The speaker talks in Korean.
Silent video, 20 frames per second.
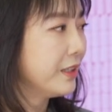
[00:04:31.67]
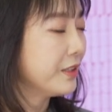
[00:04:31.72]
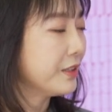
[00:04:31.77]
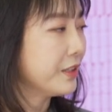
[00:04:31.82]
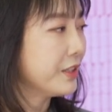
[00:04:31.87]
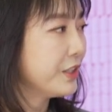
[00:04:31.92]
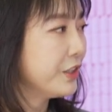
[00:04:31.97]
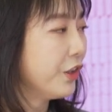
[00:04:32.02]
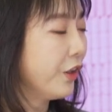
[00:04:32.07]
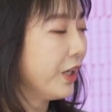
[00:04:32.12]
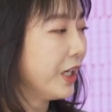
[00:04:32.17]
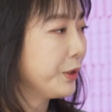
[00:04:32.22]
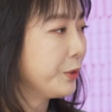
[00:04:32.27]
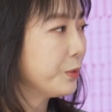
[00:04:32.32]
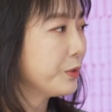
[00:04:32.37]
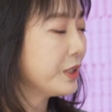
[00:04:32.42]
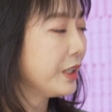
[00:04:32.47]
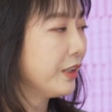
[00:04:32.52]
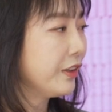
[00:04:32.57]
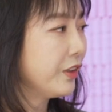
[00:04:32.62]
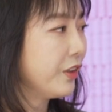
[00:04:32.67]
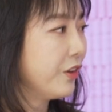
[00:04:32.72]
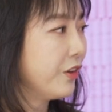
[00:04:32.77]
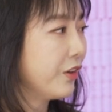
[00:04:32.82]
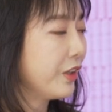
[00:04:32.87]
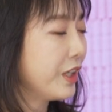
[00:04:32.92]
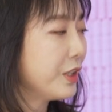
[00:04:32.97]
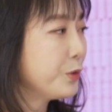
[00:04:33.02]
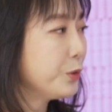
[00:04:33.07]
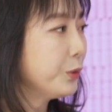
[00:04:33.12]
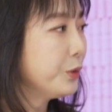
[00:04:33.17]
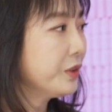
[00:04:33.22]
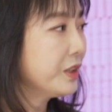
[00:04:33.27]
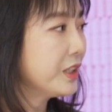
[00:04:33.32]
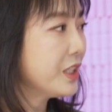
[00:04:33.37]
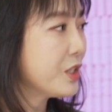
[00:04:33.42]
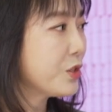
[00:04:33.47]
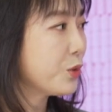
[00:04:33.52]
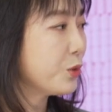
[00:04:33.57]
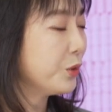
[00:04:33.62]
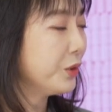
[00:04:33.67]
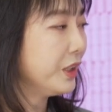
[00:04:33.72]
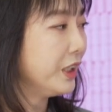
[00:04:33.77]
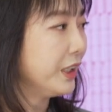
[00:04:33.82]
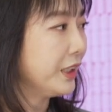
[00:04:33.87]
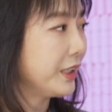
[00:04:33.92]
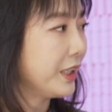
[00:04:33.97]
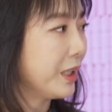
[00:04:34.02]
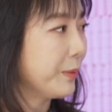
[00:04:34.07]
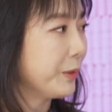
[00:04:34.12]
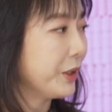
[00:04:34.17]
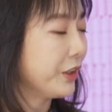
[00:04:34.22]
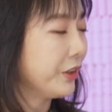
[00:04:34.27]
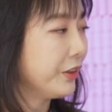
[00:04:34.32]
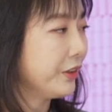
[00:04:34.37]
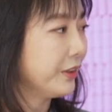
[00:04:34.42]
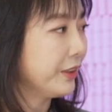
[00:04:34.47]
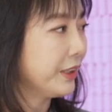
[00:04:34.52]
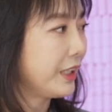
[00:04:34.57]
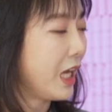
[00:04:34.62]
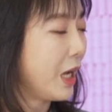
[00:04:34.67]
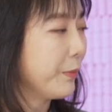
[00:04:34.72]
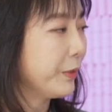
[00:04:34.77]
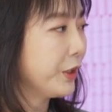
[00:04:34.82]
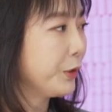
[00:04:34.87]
지역 아동센터가 소득 기준이 있다면 다함께